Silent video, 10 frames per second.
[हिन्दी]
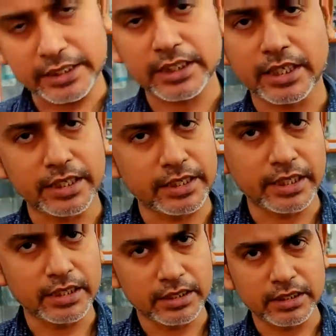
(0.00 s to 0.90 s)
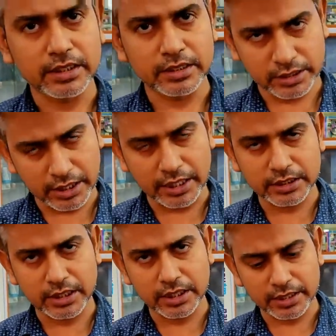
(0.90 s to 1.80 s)
आज का रेट है ये
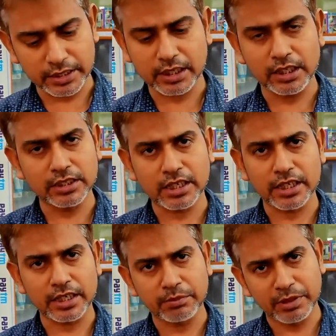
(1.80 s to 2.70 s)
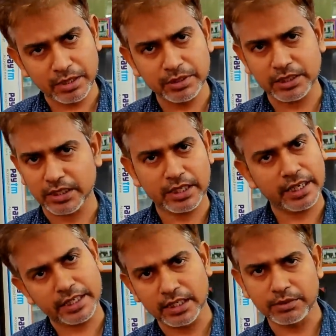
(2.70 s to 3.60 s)
आज का रेट है कल इसका रेट बढ़ भी
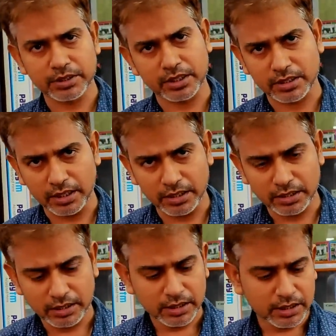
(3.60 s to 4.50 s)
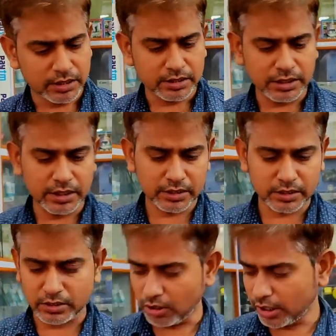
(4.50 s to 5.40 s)
सकता है घट भी सकता है मतलब
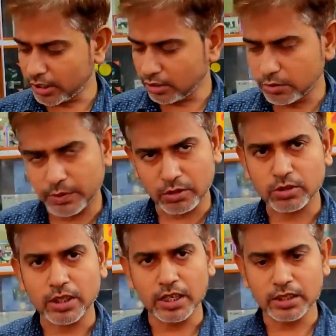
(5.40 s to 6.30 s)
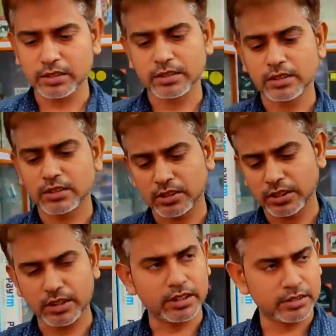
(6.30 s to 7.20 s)
ये डॉलर के ऊपर होता है ठीक है